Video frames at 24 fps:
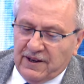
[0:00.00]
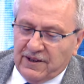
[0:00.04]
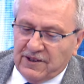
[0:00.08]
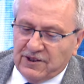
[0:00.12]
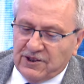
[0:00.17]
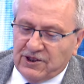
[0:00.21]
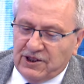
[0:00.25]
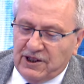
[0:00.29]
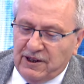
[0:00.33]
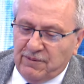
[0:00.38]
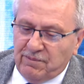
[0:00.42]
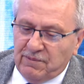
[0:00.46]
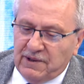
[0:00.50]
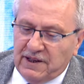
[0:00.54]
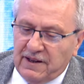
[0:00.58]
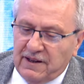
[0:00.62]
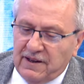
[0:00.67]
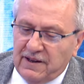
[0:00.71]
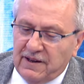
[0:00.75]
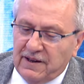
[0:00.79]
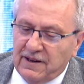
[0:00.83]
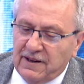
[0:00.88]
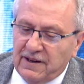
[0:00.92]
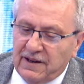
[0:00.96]

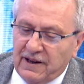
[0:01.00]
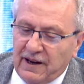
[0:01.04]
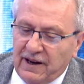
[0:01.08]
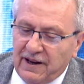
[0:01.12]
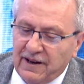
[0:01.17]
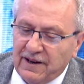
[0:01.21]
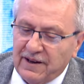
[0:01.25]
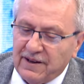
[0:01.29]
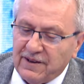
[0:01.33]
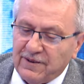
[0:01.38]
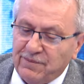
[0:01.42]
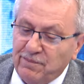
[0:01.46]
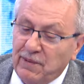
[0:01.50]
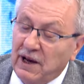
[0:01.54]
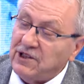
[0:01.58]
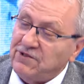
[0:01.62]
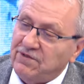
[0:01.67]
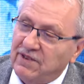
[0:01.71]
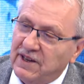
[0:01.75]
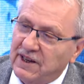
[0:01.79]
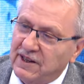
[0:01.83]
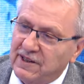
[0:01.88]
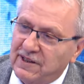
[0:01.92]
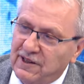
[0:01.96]
Şimdi
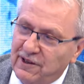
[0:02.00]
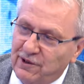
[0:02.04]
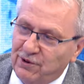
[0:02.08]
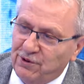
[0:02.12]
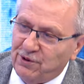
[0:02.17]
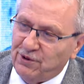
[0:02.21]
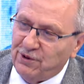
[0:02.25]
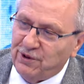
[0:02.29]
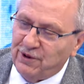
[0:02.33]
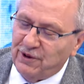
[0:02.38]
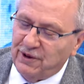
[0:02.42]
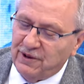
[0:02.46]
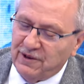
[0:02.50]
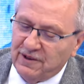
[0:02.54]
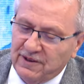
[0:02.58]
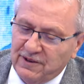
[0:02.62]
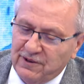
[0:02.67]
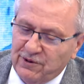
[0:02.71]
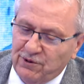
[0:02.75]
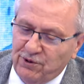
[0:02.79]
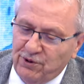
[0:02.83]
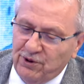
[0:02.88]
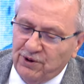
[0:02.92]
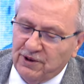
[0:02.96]
meşveret ediyor.
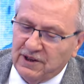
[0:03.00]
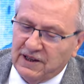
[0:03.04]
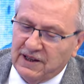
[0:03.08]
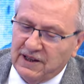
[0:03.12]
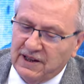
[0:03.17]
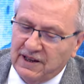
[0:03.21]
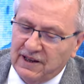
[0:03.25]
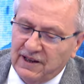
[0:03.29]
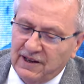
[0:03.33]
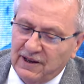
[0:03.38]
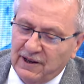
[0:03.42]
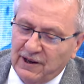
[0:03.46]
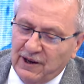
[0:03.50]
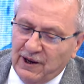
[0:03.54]
Diyor ki